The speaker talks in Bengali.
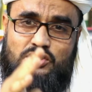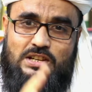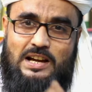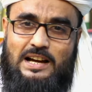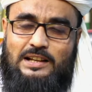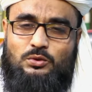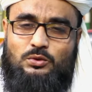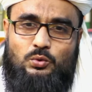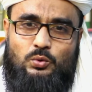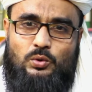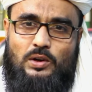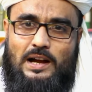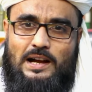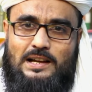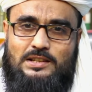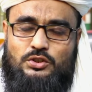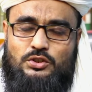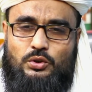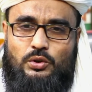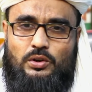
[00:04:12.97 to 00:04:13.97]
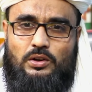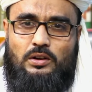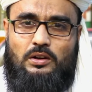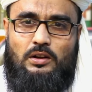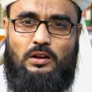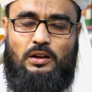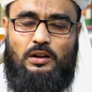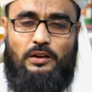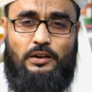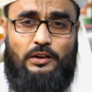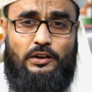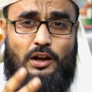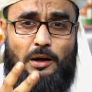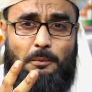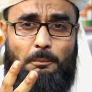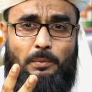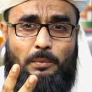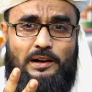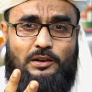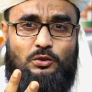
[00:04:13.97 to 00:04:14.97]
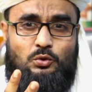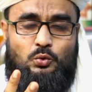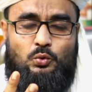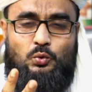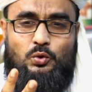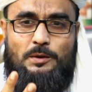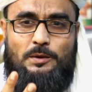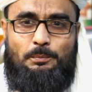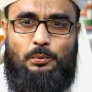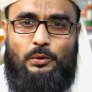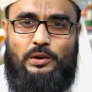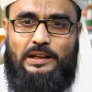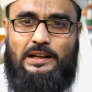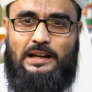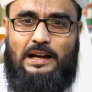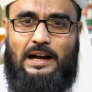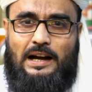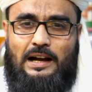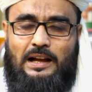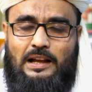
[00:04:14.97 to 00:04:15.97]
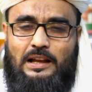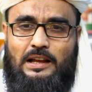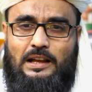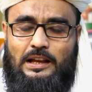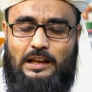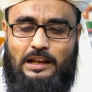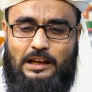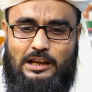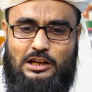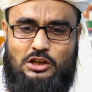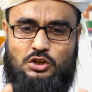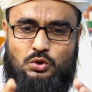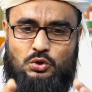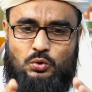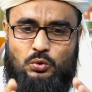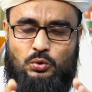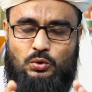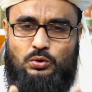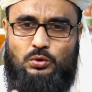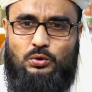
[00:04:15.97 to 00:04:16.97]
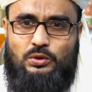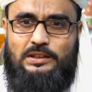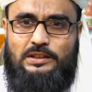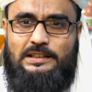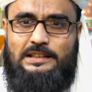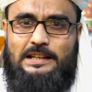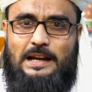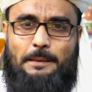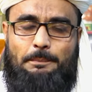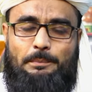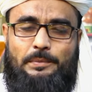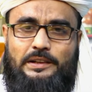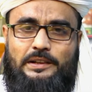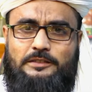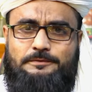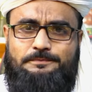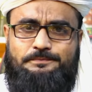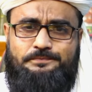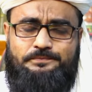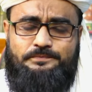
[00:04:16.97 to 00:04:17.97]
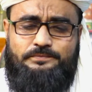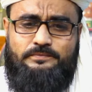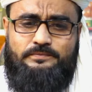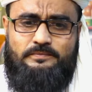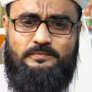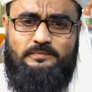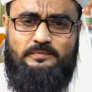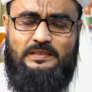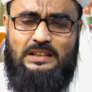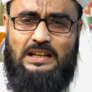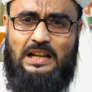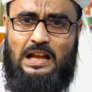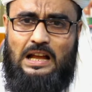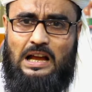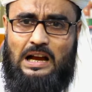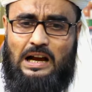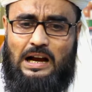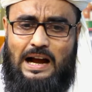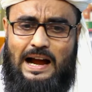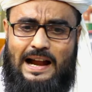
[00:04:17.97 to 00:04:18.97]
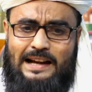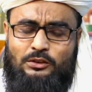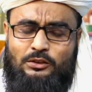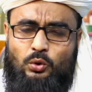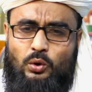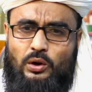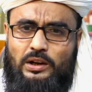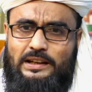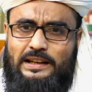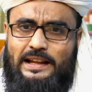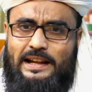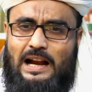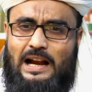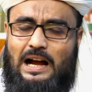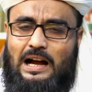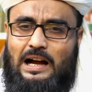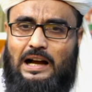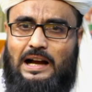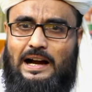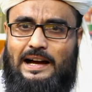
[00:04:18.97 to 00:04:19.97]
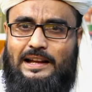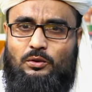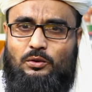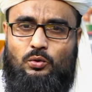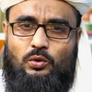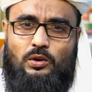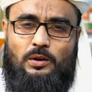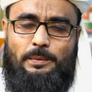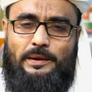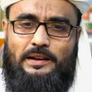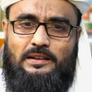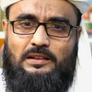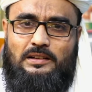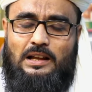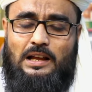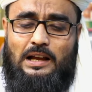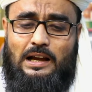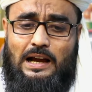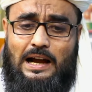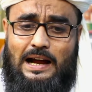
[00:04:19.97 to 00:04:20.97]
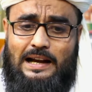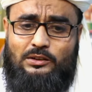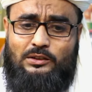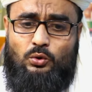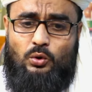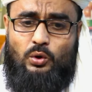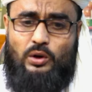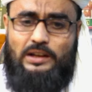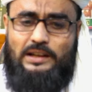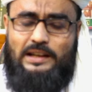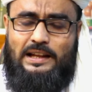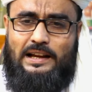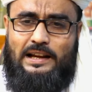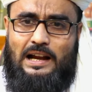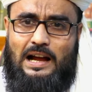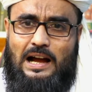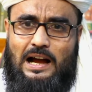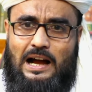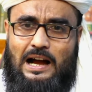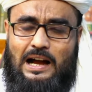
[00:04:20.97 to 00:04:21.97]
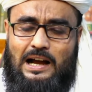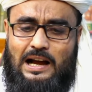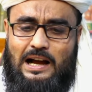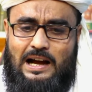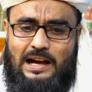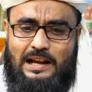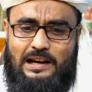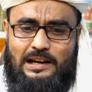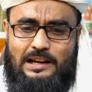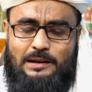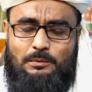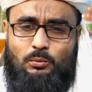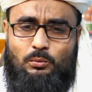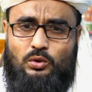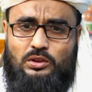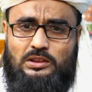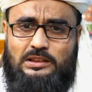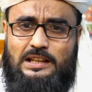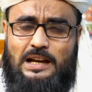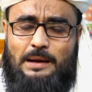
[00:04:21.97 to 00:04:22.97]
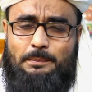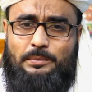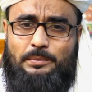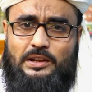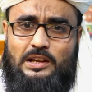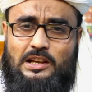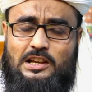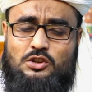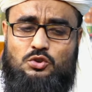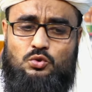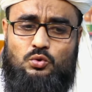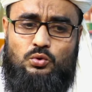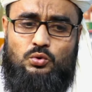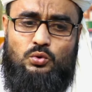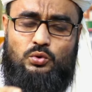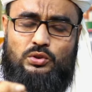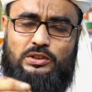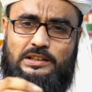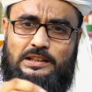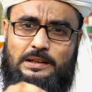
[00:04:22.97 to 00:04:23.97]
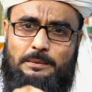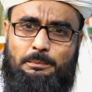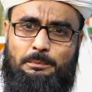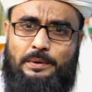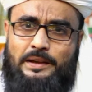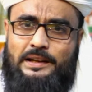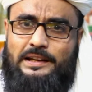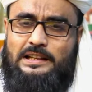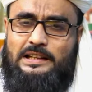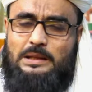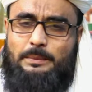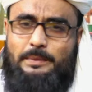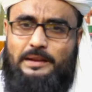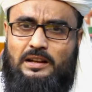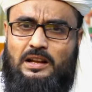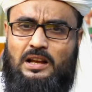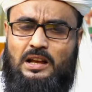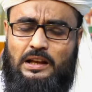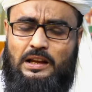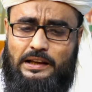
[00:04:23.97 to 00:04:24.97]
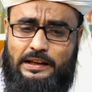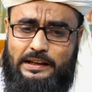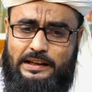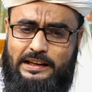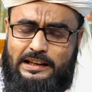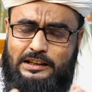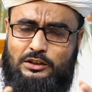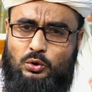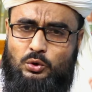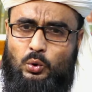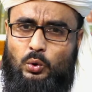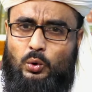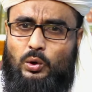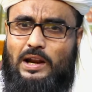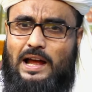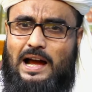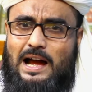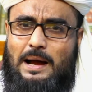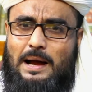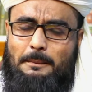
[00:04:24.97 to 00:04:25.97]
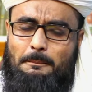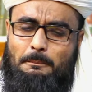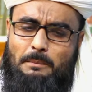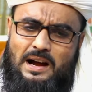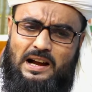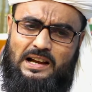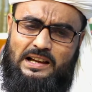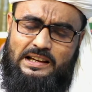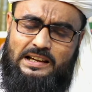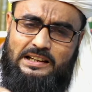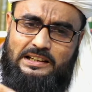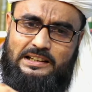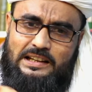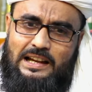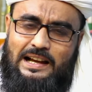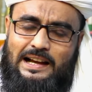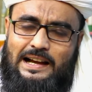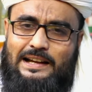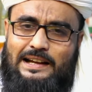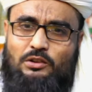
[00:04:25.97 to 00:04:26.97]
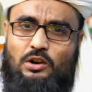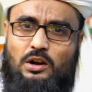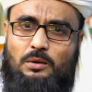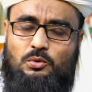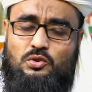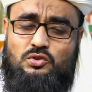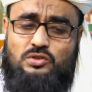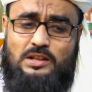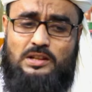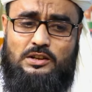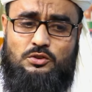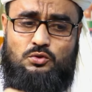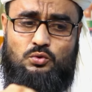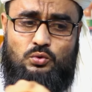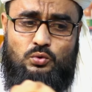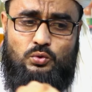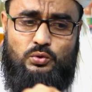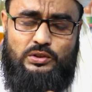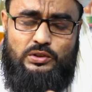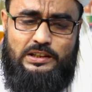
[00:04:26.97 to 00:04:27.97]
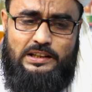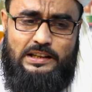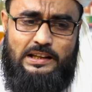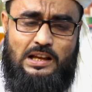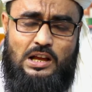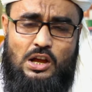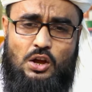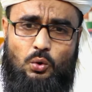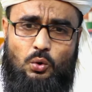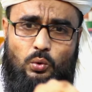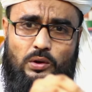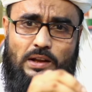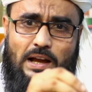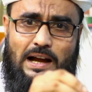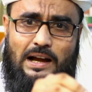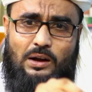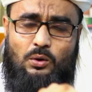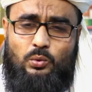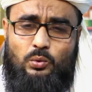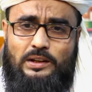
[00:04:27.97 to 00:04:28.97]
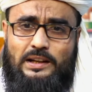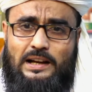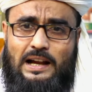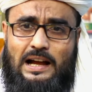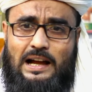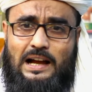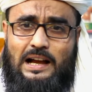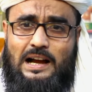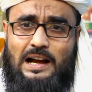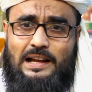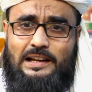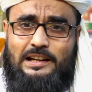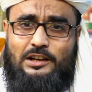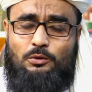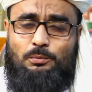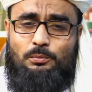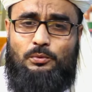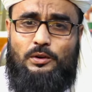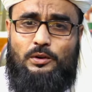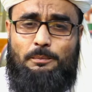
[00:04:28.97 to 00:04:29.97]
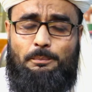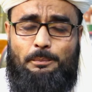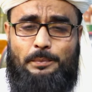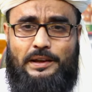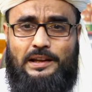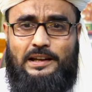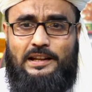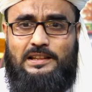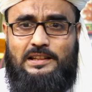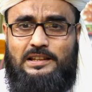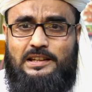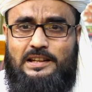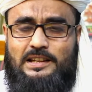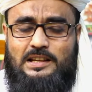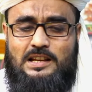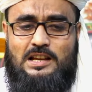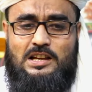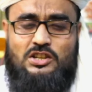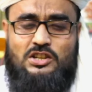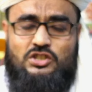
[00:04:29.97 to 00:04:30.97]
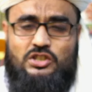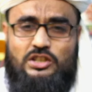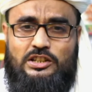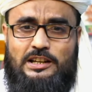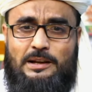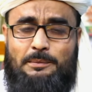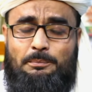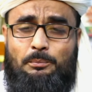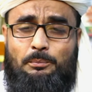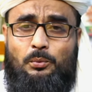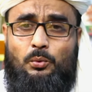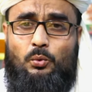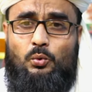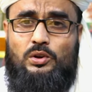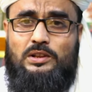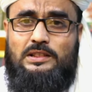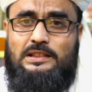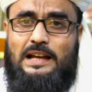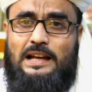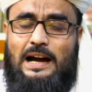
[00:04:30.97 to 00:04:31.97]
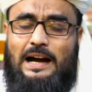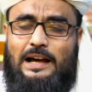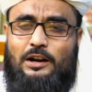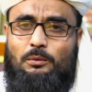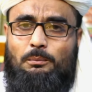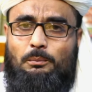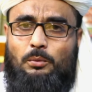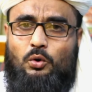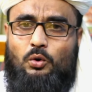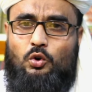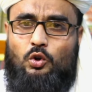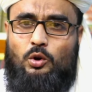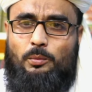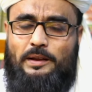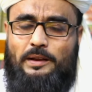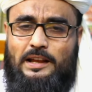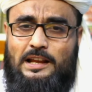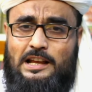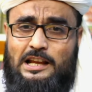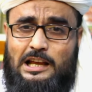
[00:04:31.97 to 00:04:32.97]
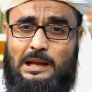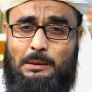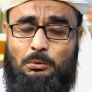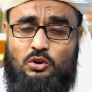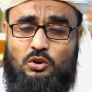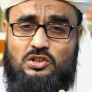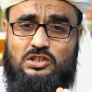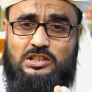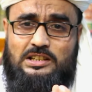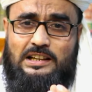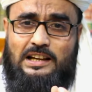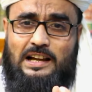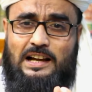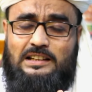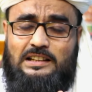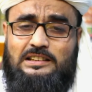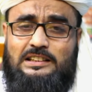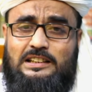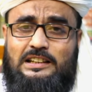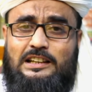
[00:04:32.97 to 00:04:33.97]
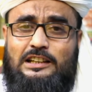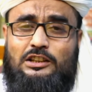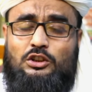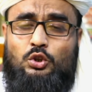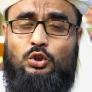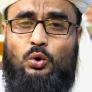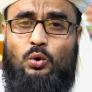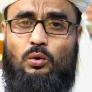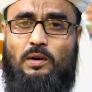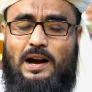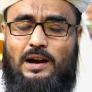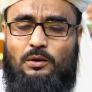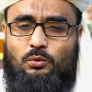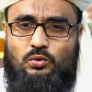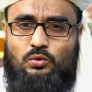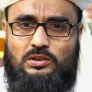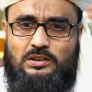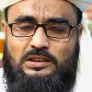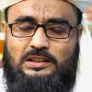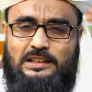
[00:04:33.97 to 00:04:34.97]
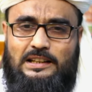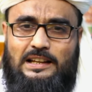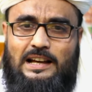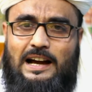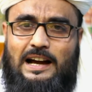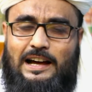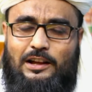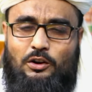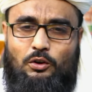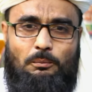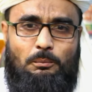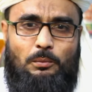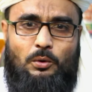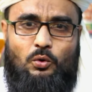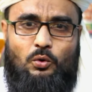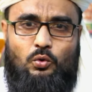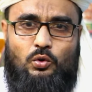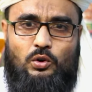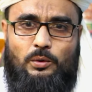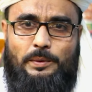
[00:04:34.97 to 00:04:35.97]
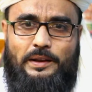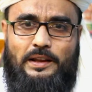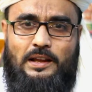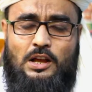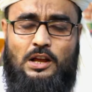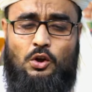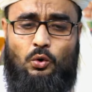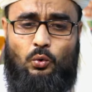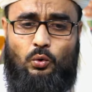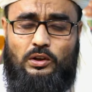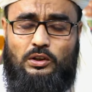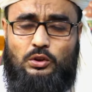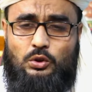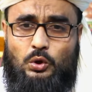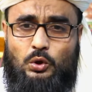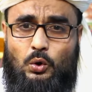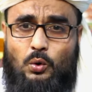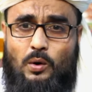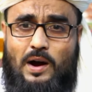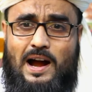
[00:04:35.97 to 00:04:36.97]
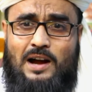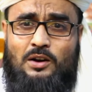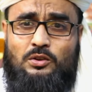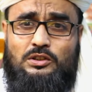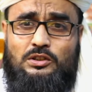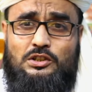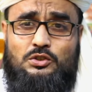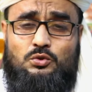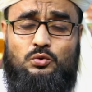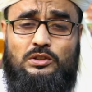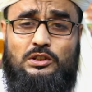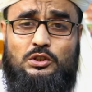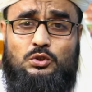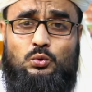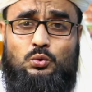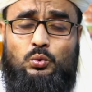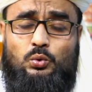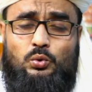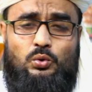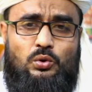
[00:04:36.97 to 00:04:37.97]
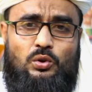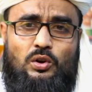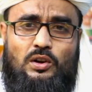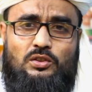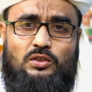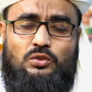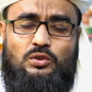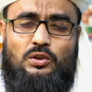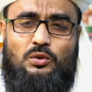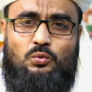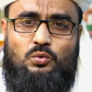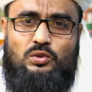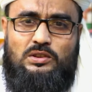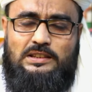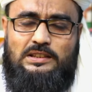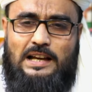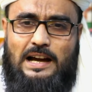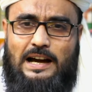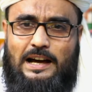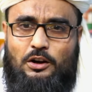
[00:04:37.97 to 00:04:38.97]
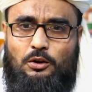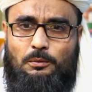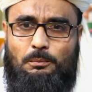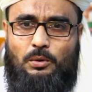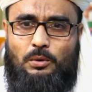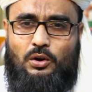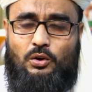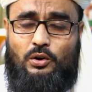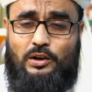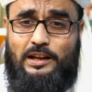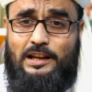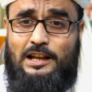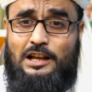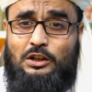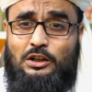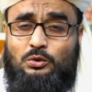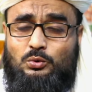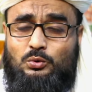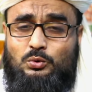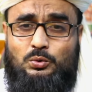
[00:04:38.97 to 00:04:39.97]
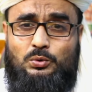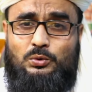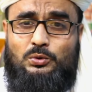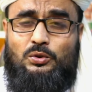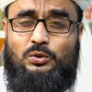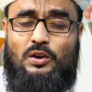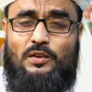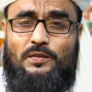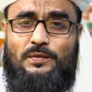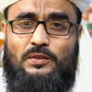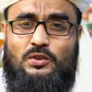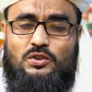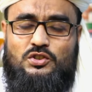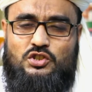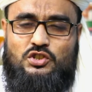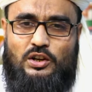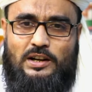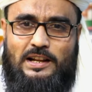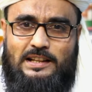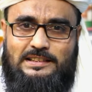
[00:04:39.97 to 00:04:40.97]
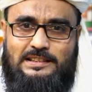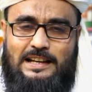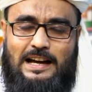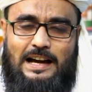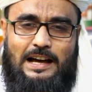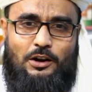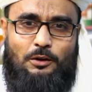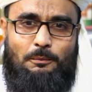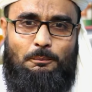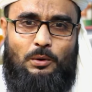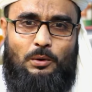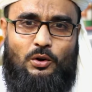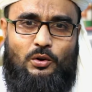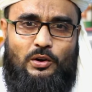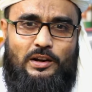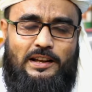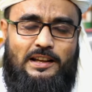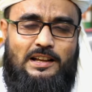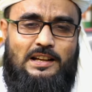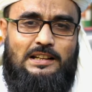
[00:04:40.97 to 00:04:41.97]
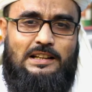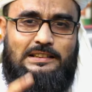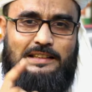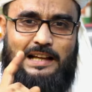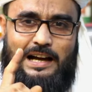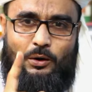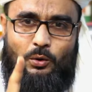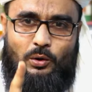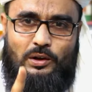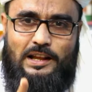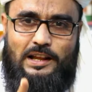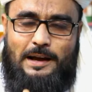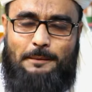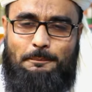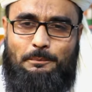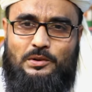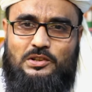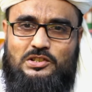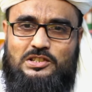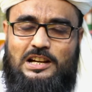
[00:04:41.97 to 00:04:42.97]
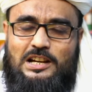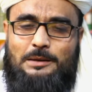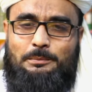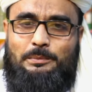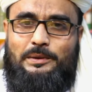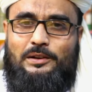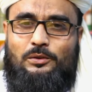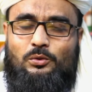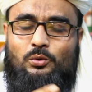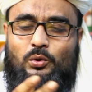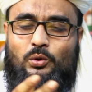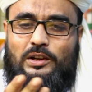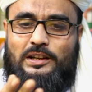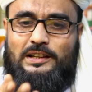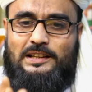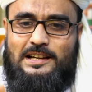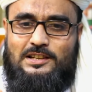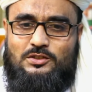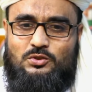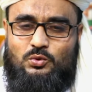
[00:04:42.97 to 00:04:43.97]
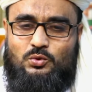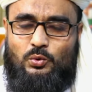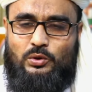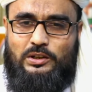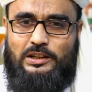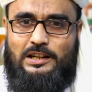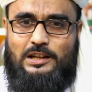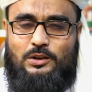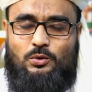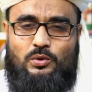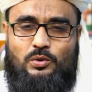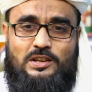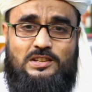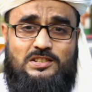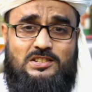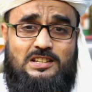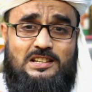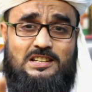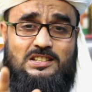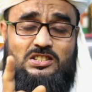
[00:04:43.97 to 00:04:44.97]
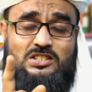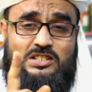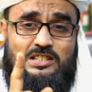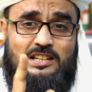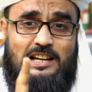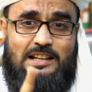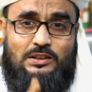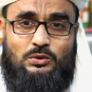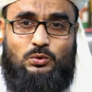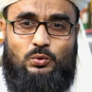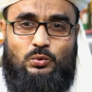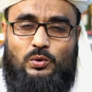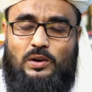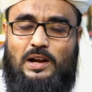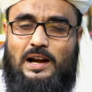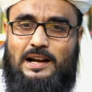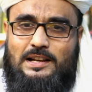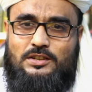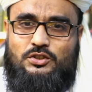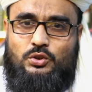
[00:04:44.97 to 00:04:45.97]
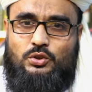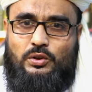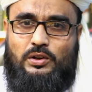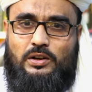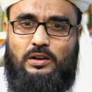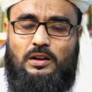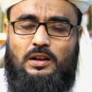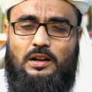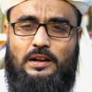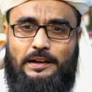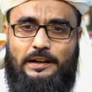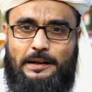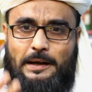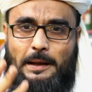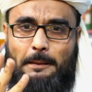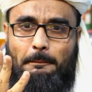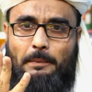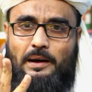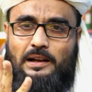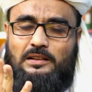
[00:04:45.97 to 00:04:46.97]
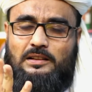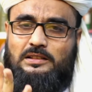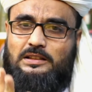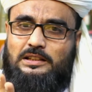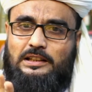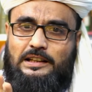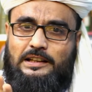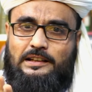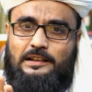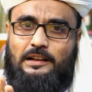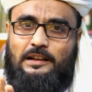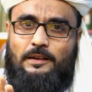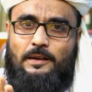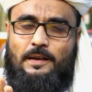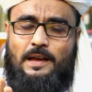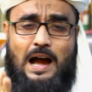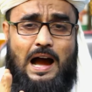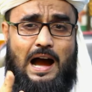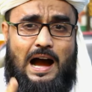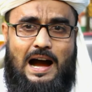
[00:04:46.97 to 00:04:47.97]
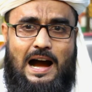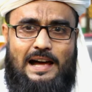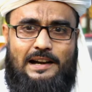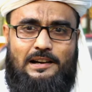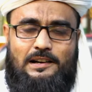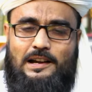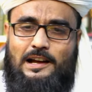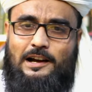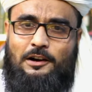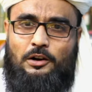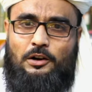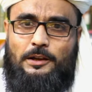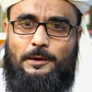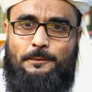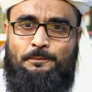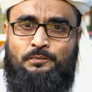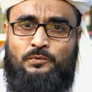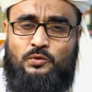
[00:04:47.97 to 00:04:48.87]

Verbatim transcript: জাদুর আসর নাম্বার দুই পরীক্ষা এই সুতোটিকে আপনি কাঠ কয়লার আঙ্গার করবেন কাঠ কয়লার আঙ্গারের মধ্যে আপনি এই সুতোটিকে ফেলে দেবেন গেঁট খোলা বা গেট লাগানো অবস্থায় সুতোটিকে ওই আগুনের আঙ্গারের উপরে ফেলে দিলেই সেটা পুড়তে আরম্ভ করবে এবং সেখান থেকে ধোঁয়া উঠতে আরম্ভ করবে ওই ধোঁয়া হতে যদি দুর্গন্ধ উঠতে আরম্ভ করে দুর্গন্ধ ছড়াতে আরম্ভ করে তাহলে আপনি জানবেন রোগীটার শরীরে রয়েছে জাদুর আসর নাম্বার তিন আর না হয়